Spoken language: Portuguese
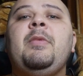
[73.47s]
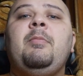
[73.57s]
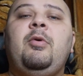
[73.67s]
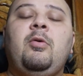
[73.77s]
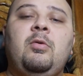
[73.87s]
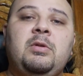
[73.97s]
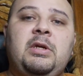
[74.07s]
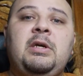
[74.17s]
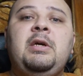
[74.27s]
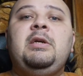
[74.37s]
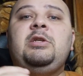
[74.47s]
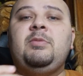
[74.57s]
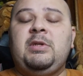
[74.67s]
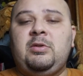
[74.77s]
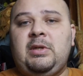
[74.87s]
por conta de
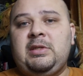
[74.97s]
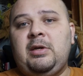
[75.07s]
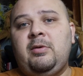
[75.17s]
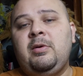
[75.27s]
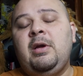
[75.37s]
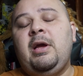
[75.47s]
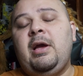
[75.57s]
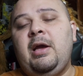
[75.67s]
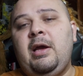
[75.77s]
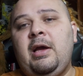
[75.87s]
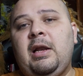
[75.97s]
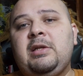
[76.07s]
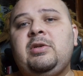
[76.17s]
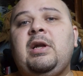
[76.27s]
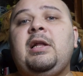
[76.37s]
uma situação é,
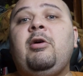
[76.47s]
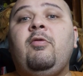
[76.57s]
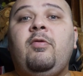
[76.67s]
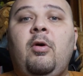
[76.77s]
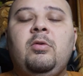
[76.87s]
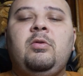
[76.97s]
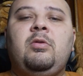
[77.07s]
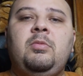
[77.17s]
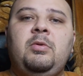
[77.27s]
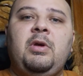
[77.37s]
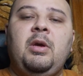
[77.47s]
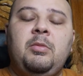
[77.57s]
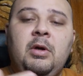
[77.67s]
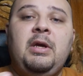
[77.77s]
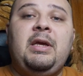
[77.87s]
relacionada ao voo do Clube do
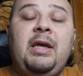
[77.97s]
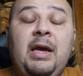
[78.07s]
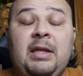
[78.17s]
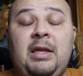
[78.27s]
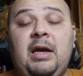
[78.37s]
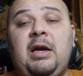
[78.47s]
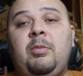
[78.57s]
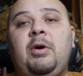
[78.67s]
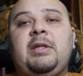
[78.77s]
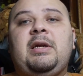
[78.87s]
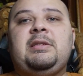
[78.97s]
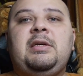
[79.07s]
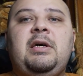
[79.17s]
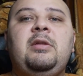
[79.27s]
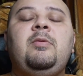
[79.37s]
Remo que a, acabou
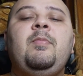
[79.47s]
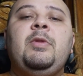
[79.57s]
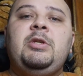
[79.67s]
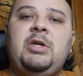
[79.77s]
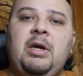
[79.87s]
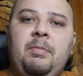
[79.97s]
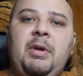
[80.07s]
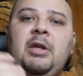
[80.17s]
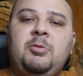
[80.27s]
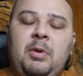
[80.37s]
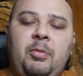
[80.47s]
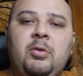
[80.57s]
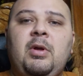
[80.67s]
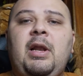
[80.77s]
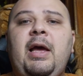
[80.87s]
atrasando de Campinas para
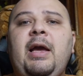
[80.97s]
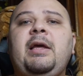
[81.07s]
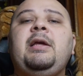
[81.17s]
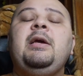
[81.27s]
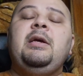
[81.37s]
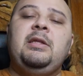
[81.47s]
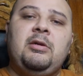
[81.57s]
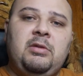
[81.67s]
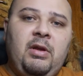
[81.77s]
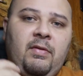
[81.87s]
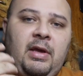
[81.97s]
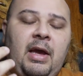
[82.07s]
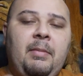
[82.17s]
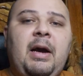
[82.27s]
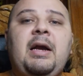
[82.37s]
Porto Alegre, então teve que
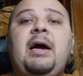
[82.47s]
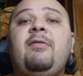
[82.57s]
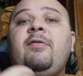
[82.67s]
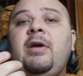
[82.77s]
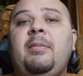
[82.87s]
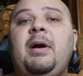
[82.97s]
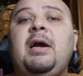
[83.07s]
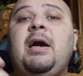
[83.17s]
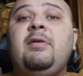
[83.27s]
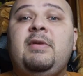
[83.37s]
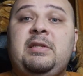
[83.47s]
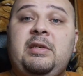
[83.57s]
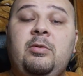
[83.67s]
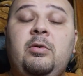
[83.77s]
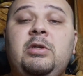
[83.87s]
remarcar, foi remarcado, vai
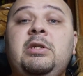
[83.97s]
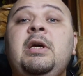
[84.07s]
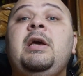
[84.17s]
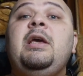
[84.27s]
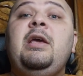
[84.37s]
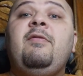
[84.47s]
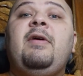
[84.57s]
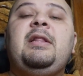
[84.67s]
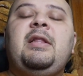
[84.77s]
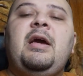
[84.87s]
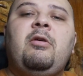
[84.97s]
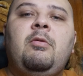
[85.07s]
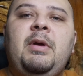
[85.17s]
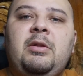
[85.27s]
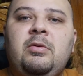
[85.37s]
ser hoje e vai ter a
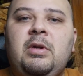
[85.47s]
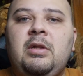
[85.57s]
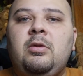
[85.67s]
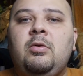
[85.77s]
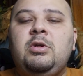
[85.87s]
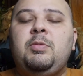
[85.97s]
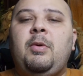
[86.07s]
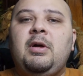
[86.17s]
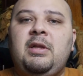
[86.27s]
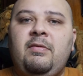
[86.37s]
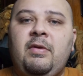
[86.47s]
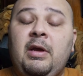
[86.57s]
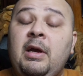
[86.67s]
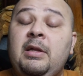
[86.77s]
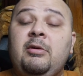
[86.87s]
cobertura do Sport TV.
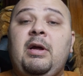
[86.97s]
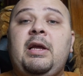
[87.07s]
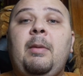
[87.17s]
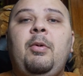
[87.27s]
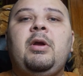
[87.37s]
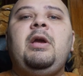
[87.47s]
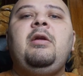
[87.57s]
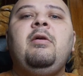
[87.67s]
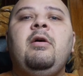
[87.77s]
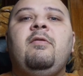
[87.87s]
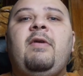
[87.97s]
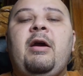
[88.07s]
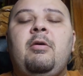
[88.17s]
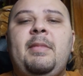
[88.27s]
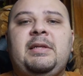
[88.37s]
Então daqui a pouquinho
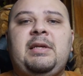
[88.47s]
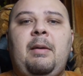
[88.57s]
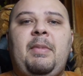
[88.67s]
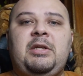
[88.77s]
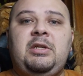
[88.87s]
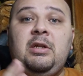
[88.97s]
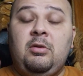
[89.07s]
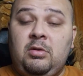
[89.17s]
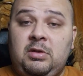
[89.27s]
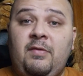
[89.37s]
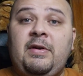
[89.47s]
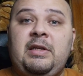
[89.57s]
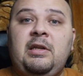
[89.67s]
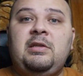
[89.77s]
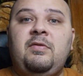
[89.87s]
vai começar a partida. Estou só
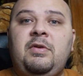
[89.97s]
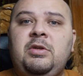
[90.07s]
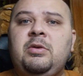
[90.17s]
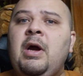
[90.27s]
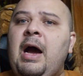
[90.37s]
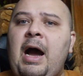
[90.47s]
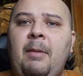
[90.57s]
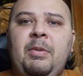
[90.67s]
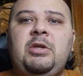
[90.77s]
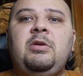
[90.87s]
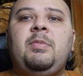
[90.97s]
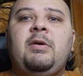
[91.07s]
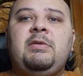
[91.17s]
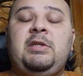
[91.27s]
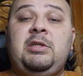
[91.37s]
fazendo esse vídeo rapidinho para
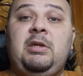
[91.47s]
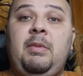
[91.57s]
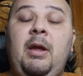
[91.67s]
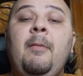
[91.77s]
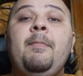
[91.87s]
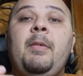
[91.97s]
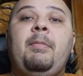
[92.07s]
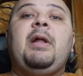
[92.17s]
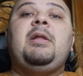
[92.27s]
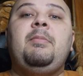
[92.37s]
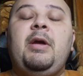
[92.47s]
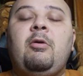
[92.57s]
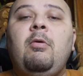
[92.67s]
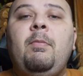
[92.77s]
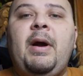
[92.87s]
vocês também, para também
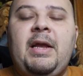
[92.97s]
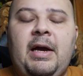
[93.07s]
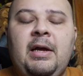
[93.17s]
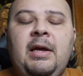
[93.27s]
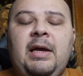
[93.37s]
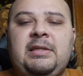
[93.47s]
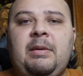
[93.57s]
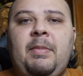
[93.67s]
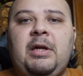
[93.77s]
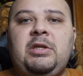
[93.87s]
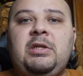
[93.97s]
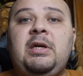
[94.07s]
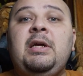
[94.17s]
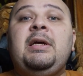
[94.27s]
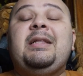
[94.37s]
acompanhar essa
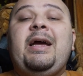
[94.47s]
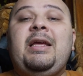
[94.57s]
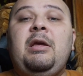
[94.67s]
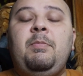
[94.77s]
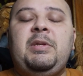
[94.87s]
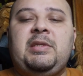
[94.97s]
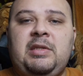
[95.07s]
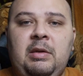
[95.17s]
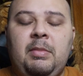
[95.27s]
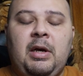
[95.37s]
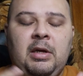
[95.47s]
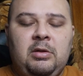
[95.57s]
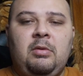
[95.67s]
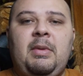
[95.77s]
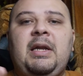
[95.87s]
partida da equipe Simba.
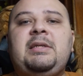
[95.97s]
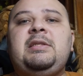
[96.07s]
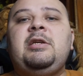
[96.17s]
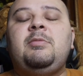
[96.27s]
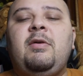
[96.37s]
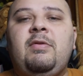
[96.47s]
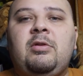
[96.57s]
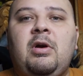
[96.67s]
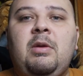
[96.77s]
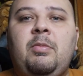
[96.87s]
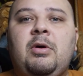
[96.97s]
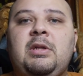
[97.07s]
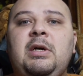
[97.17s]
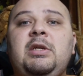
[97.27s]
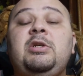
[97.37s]
Tomara que seja uma vitória
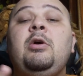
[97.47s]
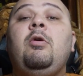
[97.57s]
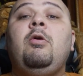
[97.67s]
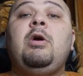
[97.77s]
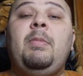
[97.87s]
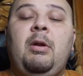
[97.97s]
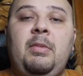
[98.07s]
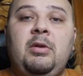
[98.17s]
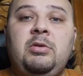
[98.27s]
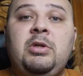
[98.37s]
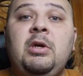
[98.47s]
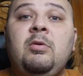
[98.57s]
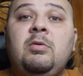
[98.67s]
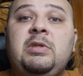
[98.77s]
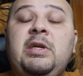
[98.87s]
importante ou que pelo menos
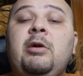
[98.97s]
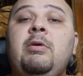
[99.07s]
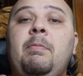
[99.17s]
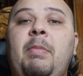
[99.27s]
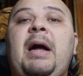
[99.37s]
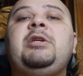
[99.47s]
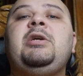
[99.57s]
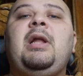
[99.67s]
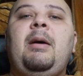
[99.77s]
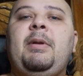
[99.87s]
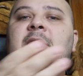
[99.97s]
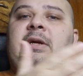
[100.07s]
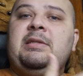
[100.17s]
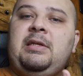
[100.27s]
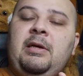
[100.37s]
consiga um empate lá para
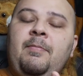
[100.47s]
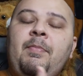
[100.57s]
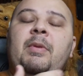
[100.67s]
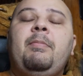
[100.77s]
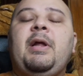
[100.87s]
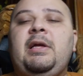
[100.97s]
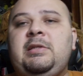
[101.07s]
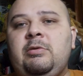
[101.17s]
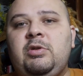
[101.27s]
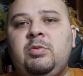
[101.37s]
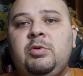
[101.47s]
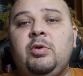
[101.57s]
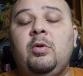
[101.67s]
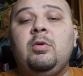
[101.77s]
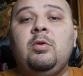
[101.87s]
trazer para esse último
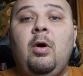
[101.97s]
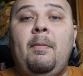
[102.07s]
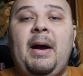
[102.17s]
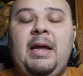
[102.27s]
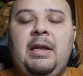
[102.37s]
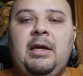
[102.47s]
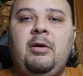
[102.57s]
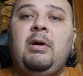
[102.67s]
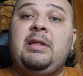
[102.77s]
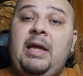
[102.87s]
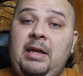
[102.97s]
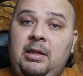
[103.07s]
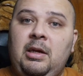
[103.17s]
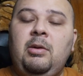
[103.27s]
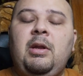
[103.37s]
jogo no Baenão, até
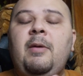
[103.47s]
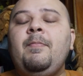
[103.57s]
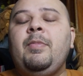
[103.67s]
então, né?